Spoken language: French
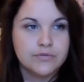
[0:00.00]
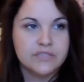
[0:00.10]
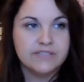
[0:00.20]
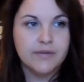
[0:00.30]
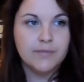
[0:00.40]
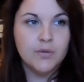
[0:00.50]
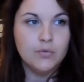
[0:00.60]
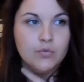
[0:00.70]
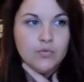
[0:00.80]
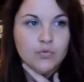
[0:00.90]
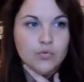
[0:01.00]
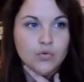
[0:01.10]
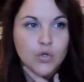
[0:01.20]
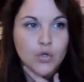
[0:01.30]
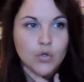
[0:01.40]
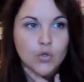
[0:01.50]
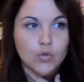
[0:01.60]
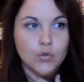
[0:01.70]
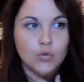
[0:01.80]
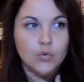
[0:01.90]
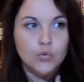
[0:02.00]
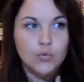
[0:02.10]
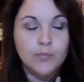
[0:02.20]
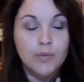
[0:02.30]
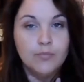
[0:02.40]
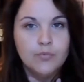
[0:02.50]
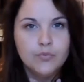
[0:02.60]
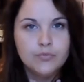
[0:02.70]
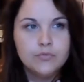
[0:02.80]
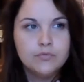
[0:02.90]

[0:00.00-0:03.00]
j'ai vraiment eu le, ma plus